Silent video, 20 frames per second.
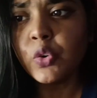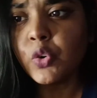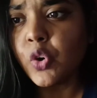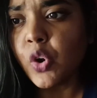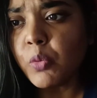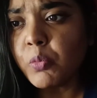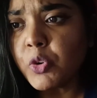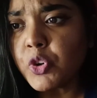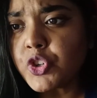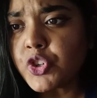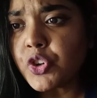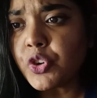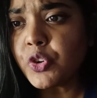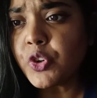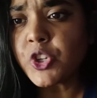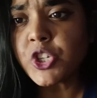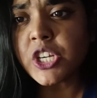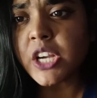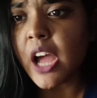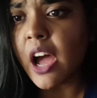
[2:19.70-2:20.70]
ক্রমশ
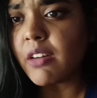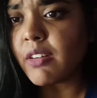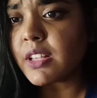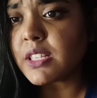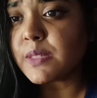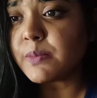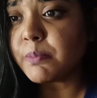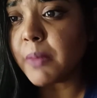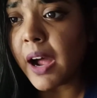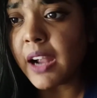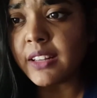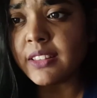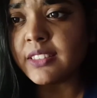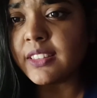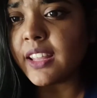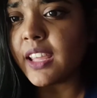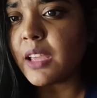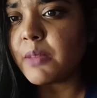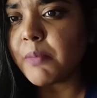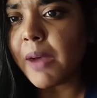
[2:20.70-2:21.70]
ওর সে আওয়াজ
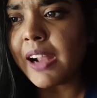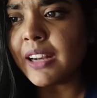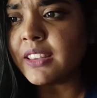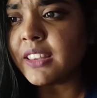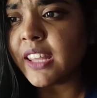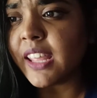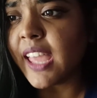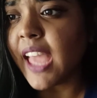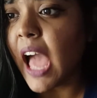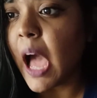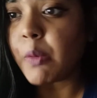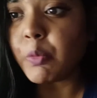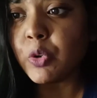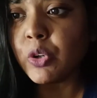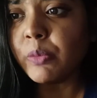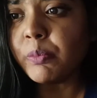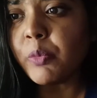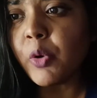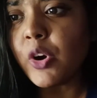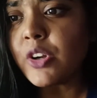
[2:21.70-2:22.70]
বাড়তে বাড়তে এমন
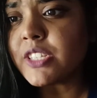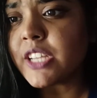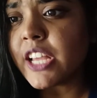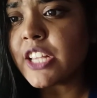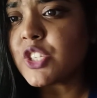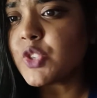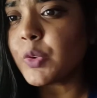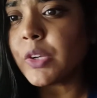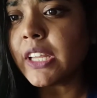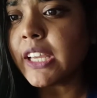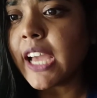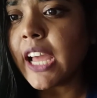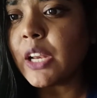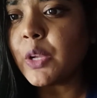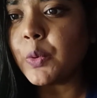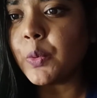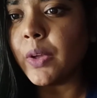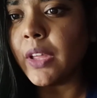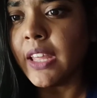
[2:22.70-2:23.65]
পর্যায়ে চলে গেল